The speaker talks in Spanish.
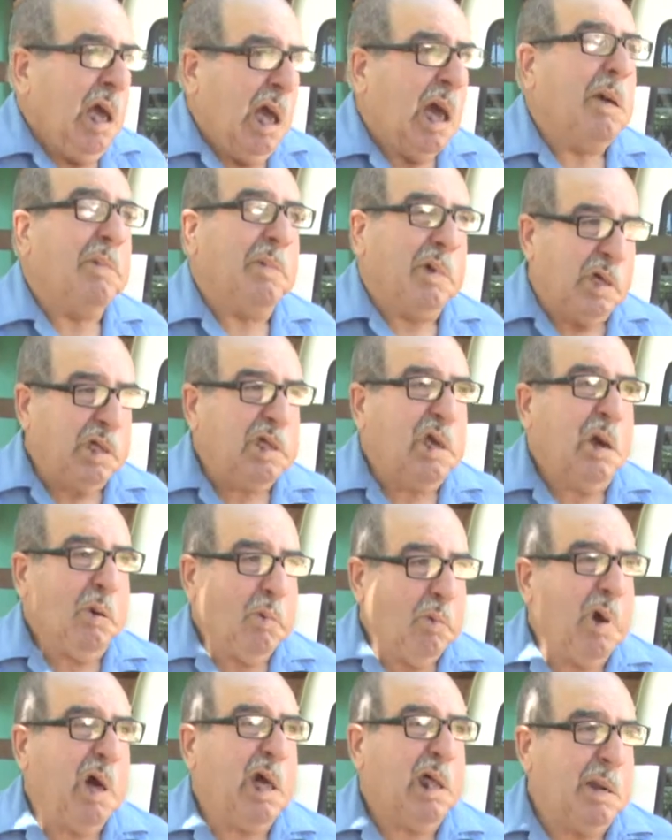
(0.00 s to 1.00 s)
A media
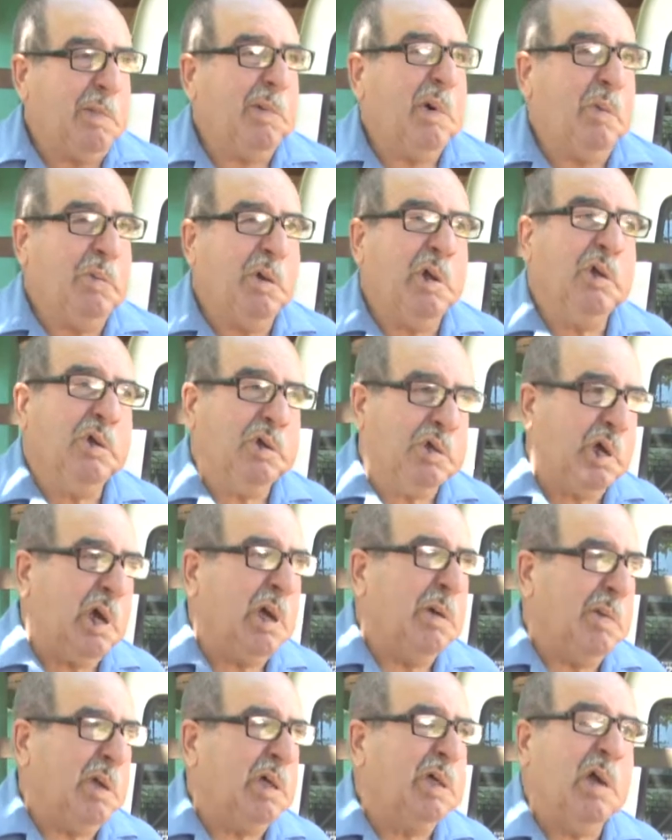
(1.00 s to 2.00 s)
cuadra más o menos, sí,
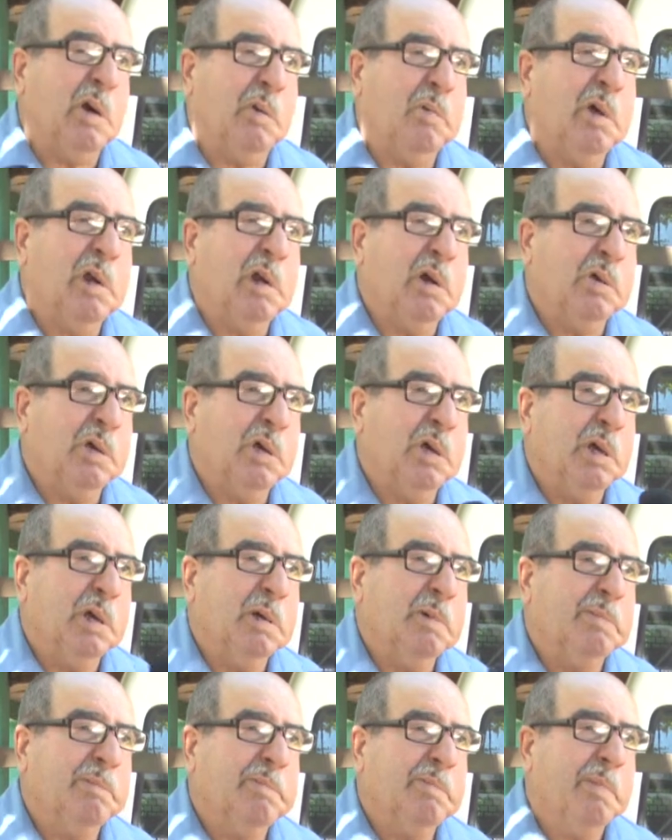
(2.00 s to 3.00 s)
a media cuadra lo dejé.
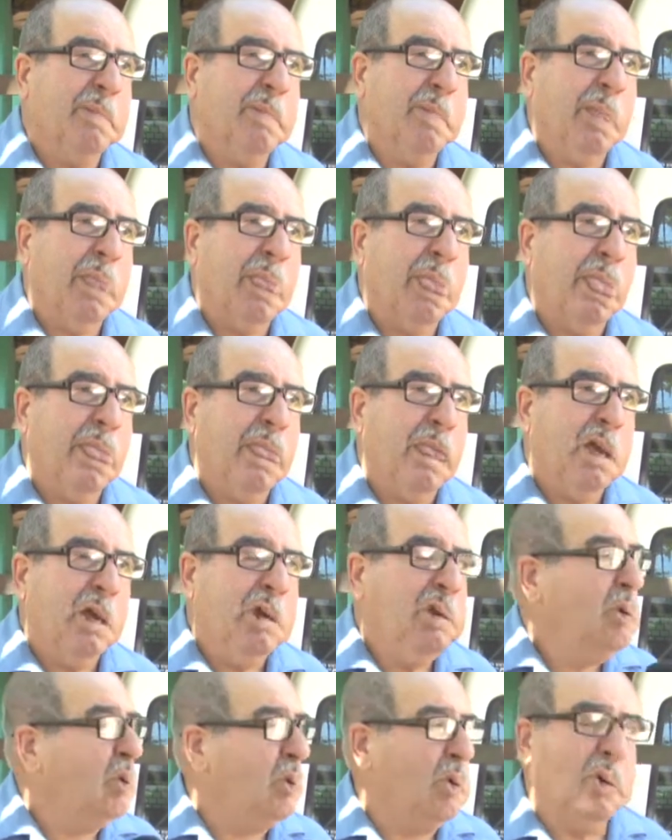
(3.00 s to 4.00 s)
¿Usted no escuchó los disparos?
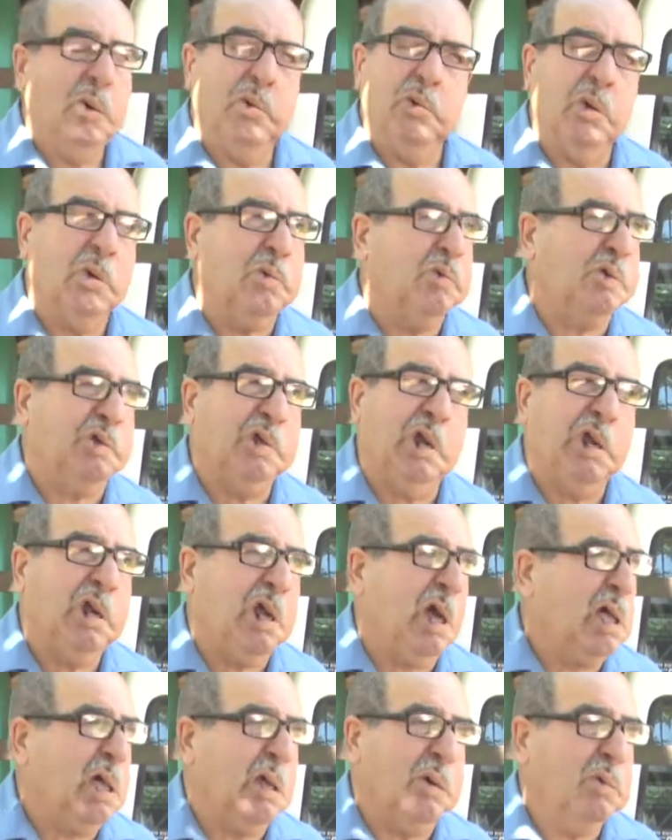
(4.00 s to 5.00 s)
No, no escuché
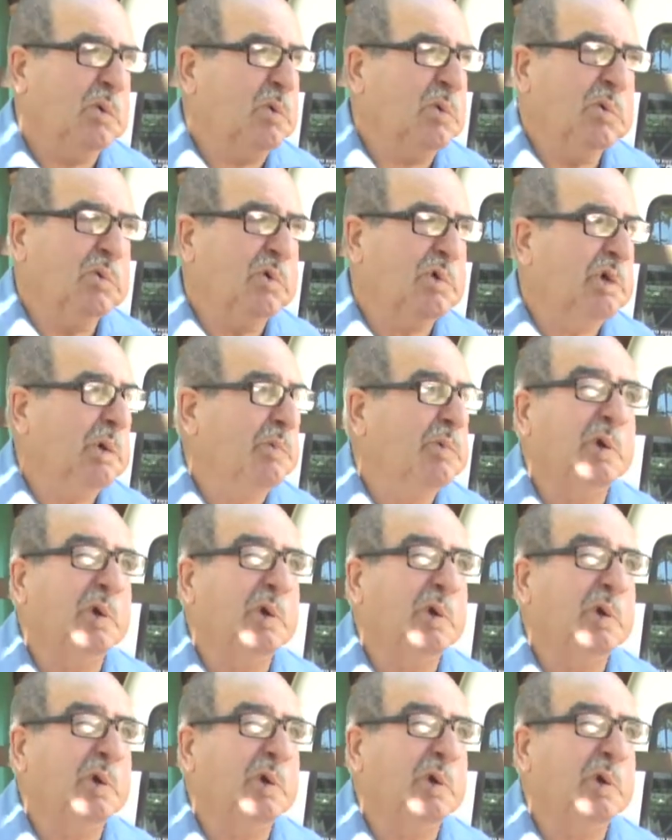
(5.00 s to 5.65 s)
nada, no, no escuché.